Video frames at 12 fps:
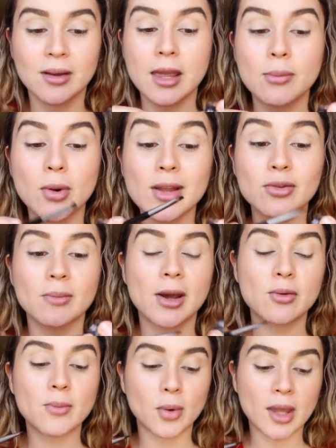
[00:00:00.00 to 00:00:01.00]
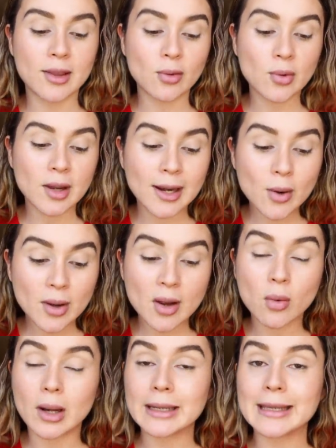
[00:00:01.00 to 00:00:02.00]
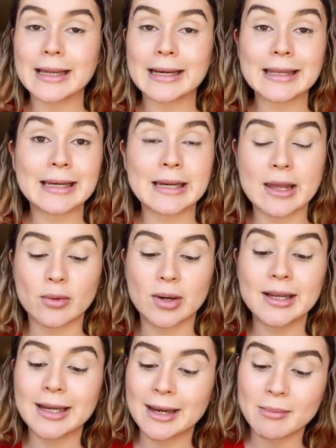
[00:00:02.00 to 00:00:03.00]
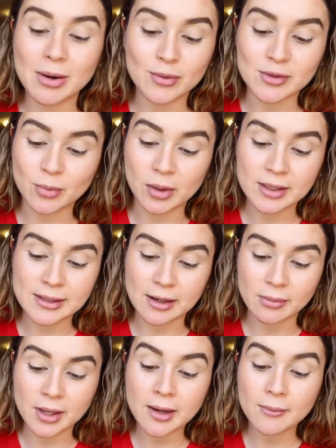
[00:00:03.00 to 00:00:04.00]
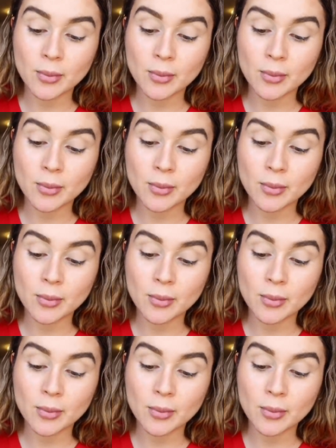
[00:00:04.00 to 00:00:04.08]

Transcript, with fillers: y voy a tomar un poquito creo que cualquier delineador en crema nos puede servir